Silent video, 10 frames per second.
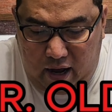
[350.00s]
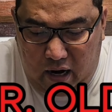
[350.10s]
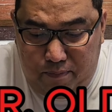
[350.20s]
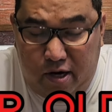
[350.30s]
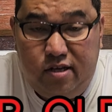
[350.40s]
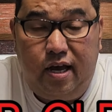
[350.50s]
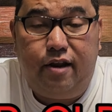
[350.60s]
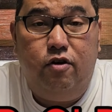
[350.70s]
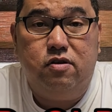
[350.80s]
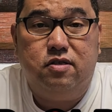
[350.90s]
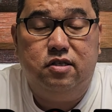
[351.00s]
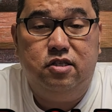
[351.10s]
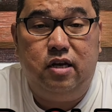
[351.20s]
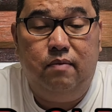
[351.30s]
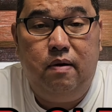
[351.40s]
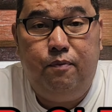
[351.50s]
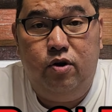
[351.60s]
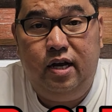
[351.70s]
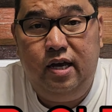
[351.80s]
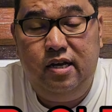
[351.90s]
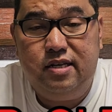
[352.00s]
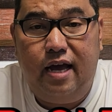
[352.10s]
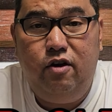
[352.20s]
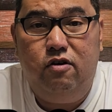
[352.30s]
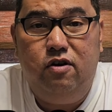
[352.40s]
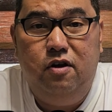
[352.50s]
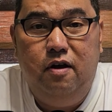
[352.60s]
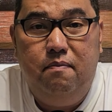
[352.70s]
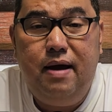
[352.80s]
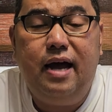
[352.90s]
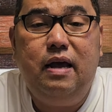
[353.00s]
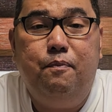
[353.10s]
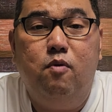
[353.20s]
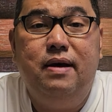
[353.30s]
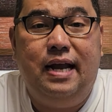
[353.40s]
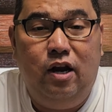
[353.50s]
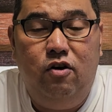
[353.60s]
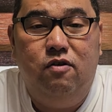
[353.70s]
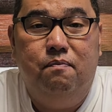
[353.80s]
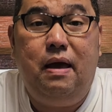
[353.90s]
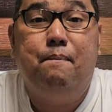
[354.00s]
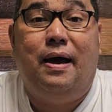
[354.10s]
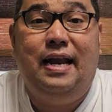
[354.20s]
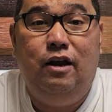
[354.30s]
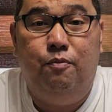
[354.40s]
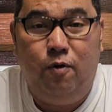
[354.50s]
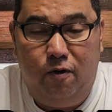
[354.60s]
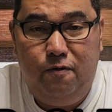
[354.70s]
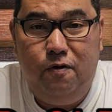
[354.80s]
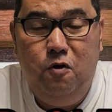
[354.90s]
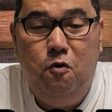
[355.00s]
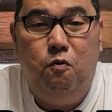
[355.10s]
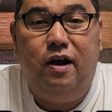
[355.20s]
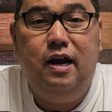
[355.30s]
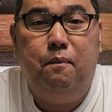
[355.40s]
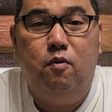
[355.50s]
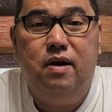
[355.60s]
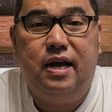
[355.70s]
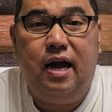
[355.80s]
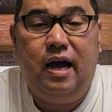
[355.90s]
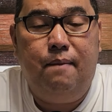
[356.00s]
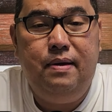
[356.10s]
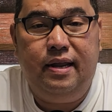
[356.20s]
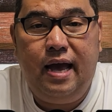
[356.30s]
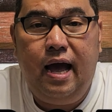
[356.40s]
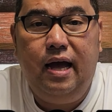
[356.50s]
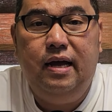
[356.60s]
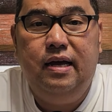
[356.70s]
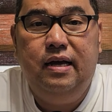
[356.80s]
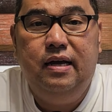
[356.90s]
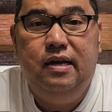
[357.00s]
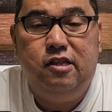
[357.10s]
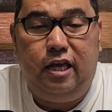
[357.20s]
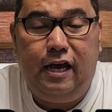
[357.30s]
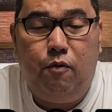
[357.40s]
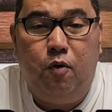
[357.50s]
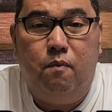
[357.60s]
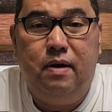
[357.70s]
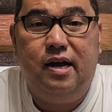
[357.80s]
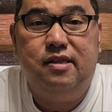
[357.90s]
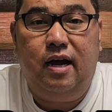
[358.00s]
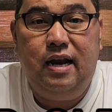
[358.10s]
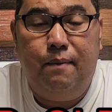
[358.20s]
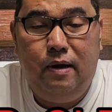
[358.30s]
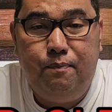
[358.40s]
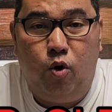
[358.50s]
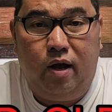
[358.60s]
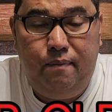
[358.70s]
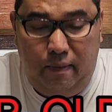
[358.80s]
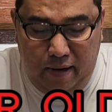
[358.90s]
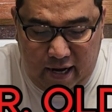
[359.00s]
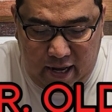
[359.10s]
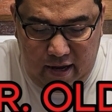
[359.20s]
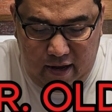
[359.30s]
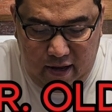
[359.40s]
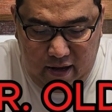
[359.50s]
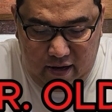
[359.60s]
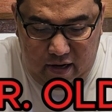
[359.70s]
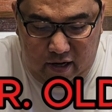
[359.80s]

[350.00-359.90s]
Albert Serios, siya naman po nag-iinsayo, maaari pong manalo. May panalo po. Huwag lang po magkakaaberya. Tingin ko po, magandang laban po ang ibibigay ni